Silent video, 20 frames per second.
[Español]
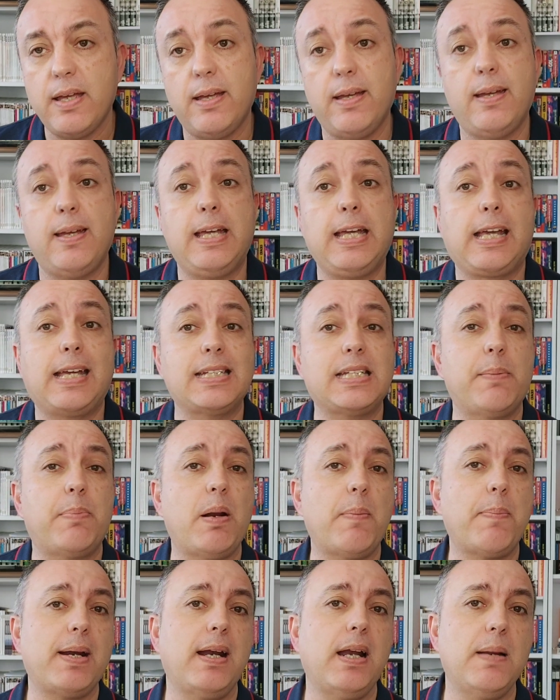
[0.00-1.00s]
Eh, que se
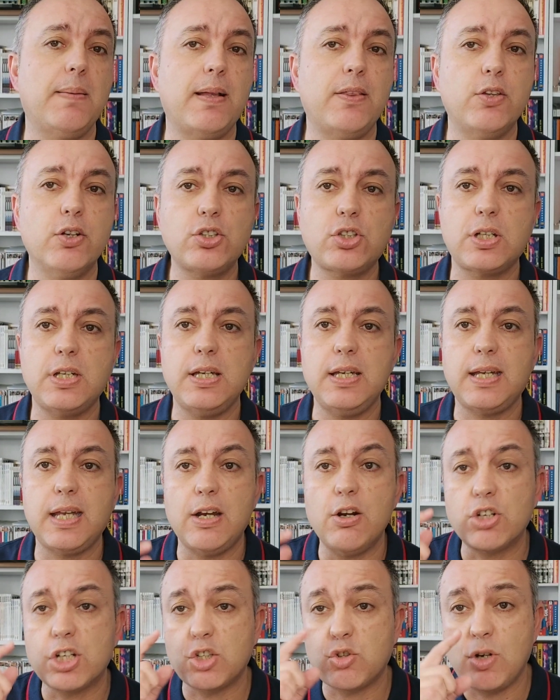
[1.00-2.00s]
prepare Lewandowski, que
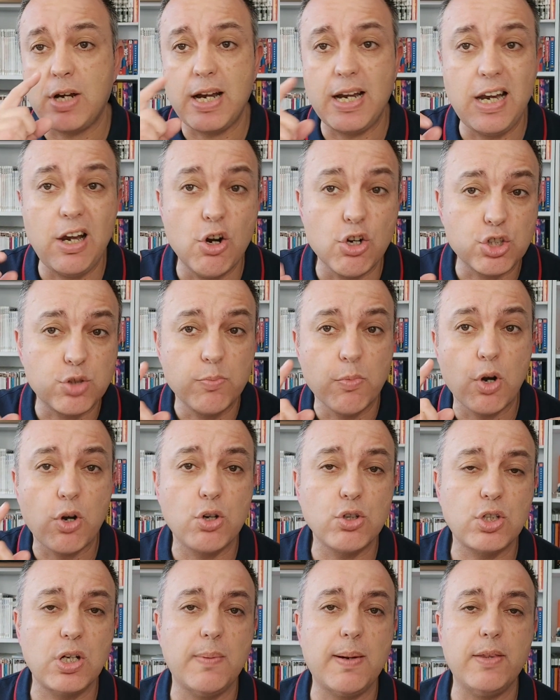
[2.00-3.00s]
no se suenen ni los
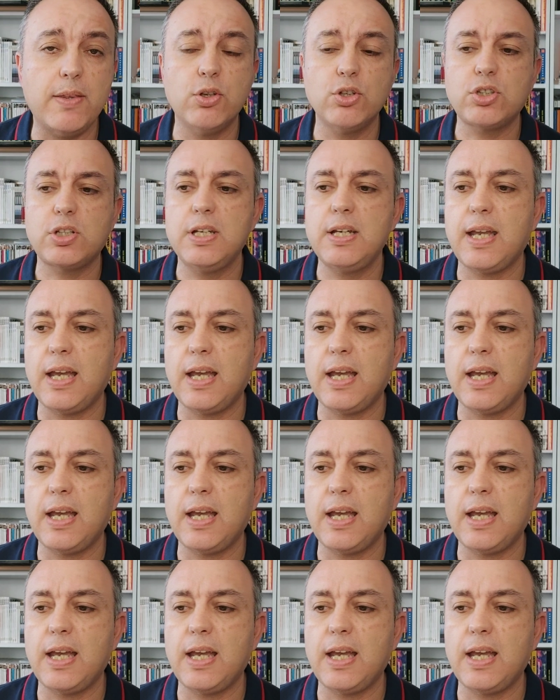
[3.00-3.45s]
mocos Lewandowski,